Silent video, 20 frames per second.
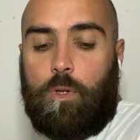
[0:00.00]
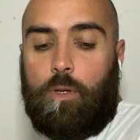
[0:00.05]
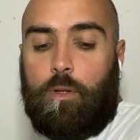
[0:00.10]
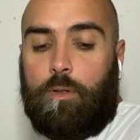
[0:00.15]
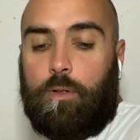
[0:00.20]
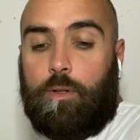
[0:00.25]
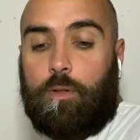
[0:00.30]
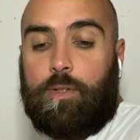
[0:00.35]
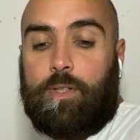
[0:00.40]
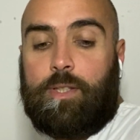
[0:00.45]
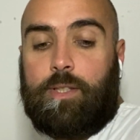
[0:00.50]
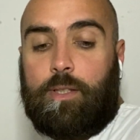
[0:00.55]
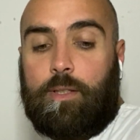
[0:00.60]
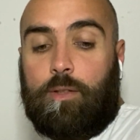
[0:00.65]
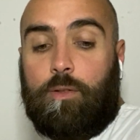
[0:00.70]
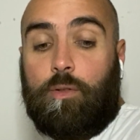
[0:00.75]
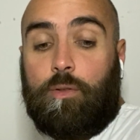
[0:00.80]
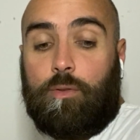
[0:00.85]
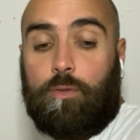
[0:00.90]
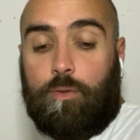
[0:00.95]
dans, ce,
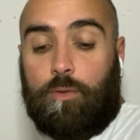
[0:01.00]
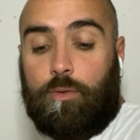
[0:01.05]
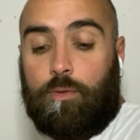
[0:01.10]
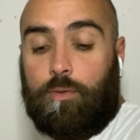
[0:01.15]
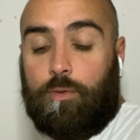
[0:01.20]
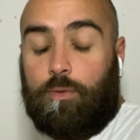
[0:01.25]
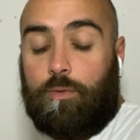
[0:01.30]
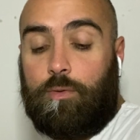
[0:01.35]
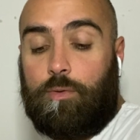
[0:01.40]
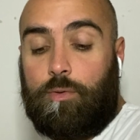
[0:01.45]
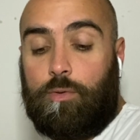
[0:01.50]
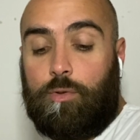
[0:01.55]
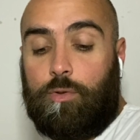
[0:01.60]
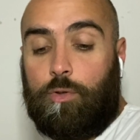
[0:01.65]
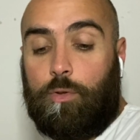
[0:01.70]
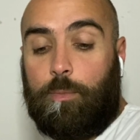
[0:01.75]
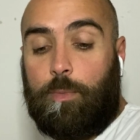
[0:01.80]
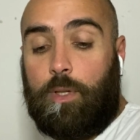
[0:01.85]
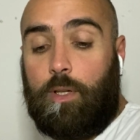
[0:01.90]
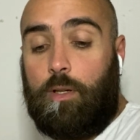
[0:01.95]
dans, ce
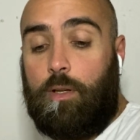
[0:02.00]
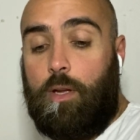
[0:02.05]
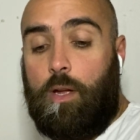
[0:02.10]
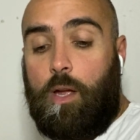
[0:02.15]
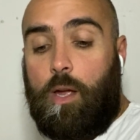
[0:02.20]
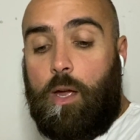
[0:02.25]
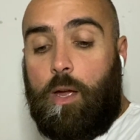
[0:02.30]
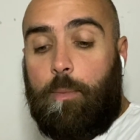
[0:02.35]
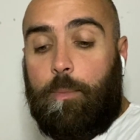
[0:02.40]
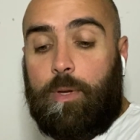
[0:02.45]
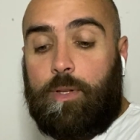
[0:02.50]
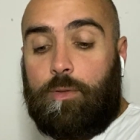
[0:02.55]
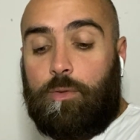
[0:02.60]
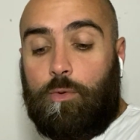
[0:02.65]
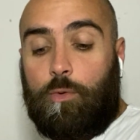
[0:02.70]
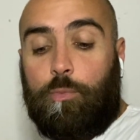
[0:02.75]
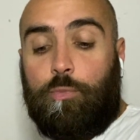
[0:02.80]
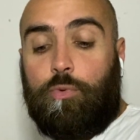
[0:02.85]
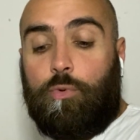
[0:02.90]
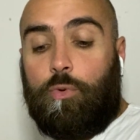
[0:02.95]
chemin. Parce que
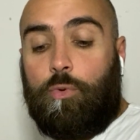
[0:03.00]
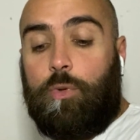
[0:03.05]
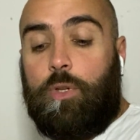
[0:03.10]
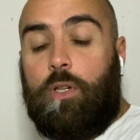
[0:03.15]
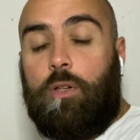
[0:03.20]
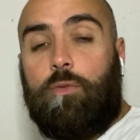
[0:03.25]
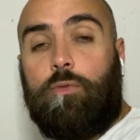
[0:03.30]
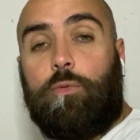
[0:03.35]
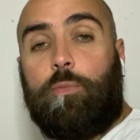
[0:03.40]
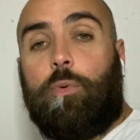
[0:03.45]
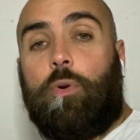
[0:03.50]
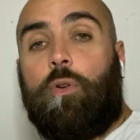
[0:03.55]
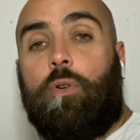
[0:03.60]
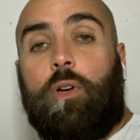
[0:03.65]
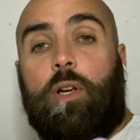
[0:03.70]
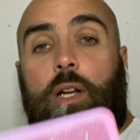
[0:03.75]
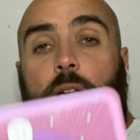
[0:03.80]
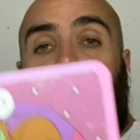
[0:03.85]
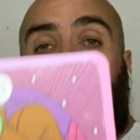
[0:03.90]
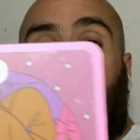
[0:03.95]
pour lui, il vous prend
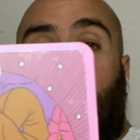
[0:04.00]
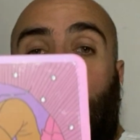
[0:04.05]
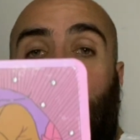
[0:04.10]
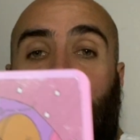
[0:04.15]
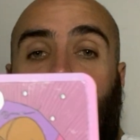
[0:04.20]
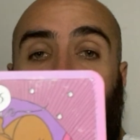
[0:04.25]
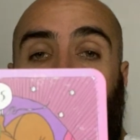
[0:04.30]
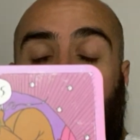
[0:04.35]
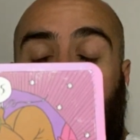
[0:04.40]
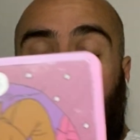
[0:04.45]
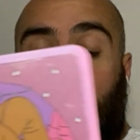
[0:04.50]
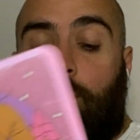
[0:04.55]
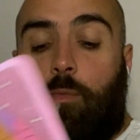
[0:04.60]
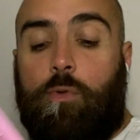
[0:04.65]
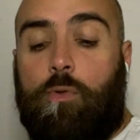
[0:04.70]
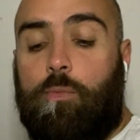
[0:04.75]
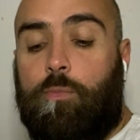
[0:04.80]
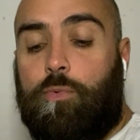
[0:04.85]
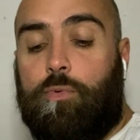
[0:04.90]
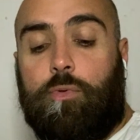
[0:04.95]
clairement
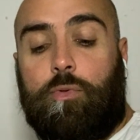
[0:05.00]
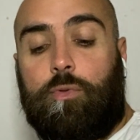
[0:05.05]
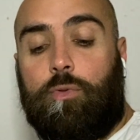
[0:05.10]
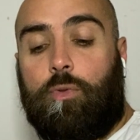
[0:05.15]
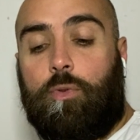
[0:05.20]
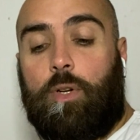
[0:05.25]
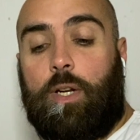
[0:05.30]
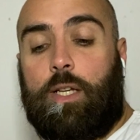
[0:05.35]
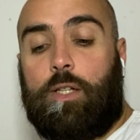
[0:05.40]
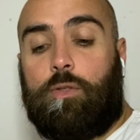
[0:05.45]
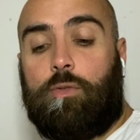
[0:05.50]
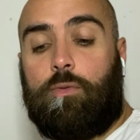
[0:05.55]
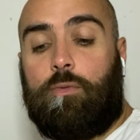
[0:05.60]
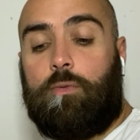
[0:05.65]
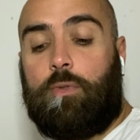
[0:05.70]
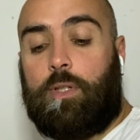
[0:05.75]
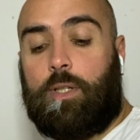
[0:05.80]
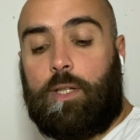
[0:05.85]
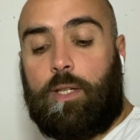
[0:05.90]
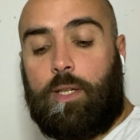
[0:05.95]
vraiment pour une
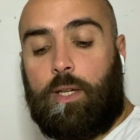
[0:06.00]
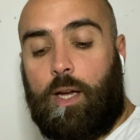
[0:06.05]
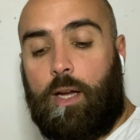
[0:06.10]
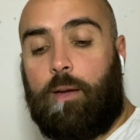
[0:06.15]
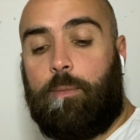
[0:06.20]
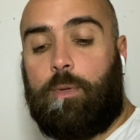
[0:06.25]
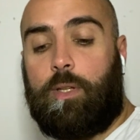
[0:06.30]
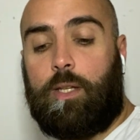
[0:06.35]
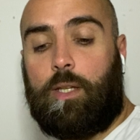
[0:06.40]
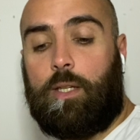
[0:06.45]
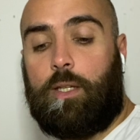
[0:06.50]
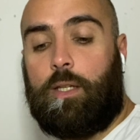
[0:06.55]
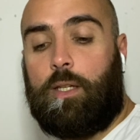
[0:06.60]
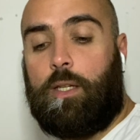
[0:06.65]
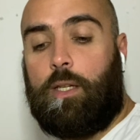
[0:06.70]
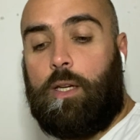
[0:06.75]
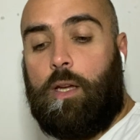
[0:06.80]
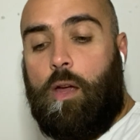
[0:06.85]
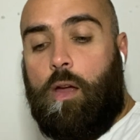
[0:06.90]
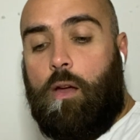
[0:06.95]
relation karmique.
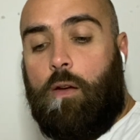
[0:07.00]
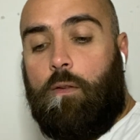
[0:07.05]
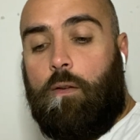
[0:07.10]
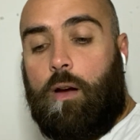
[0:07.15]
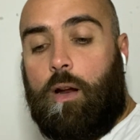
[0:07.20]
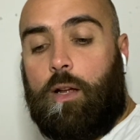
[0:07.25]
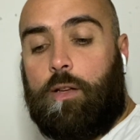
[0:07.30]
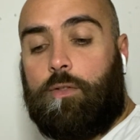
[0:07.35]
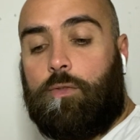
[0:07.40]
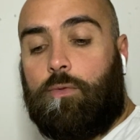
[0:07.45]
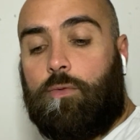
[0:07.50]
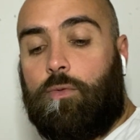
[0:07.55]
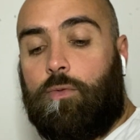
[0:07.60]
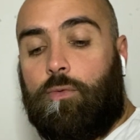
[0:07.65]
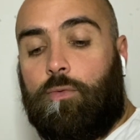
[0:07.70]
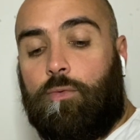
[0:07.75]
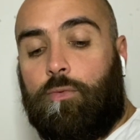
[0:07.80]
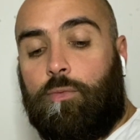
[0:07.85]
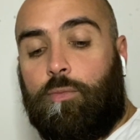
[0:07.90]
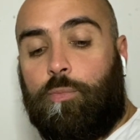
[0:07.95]
Voilà, sauf que
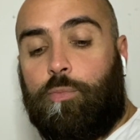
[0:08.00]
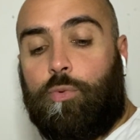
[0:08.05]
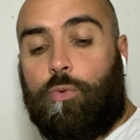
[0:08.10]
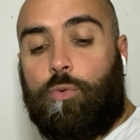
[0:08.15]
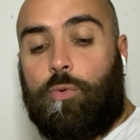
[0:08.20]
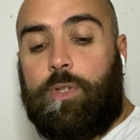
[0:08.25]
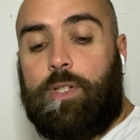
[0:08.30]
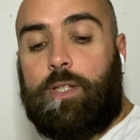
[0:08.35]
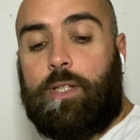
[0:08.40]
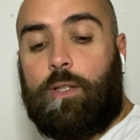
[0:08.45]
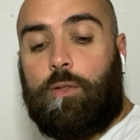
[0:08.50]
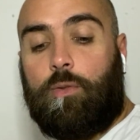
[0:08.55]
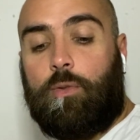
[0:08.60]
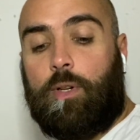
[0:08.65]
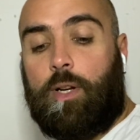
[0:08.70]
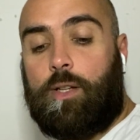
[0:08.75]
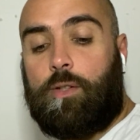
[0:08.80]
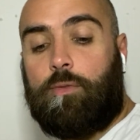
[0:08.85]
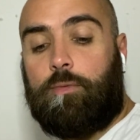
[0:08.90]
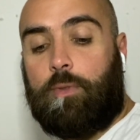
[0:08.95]
pour lui, c'est une
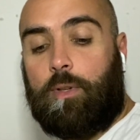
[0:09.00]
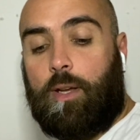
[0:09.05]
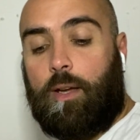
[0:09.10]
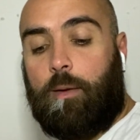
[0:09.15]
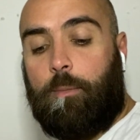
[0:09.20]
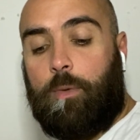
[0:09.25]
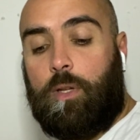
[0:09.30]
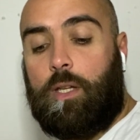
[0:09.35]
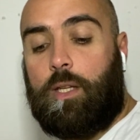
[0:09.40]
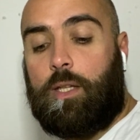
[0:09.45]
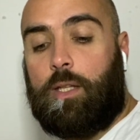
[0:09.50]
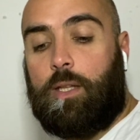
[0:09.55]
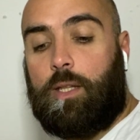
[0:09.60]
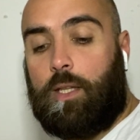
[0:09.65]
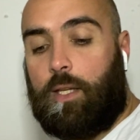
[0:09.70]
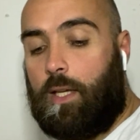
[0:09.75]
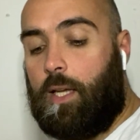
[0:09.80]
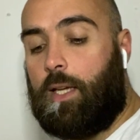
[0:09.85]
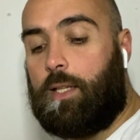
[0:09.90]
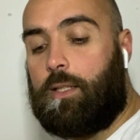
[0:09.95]
relation karmique
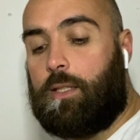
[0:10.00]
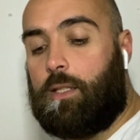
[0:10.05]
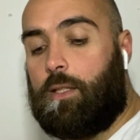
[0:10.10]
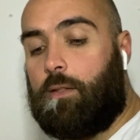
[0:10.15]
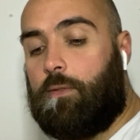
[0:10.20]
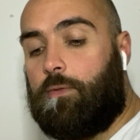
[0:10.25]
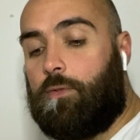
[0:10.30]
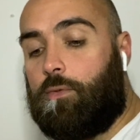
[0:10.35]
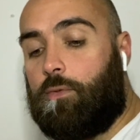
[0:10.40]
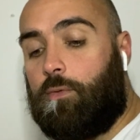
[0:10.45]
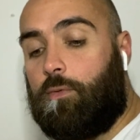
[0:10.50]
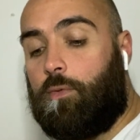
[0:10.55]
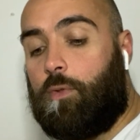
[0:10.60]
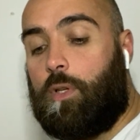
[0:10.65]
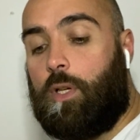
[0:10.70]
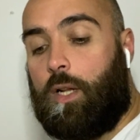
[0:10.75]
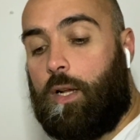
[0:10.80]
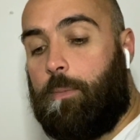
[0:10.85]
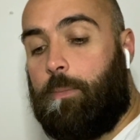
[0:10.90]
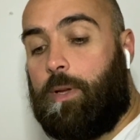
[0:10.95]
négative, sauf
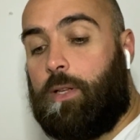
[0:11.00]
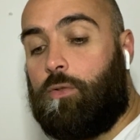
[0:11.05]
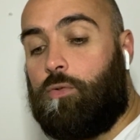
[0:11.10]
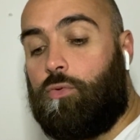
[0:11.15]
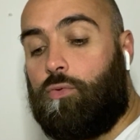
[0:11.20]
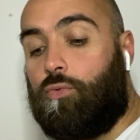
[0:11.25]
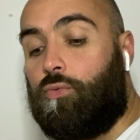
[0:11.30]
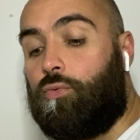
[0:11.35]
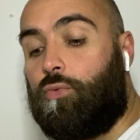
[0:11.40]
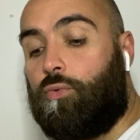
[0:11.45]
qu'il n'a pas du tout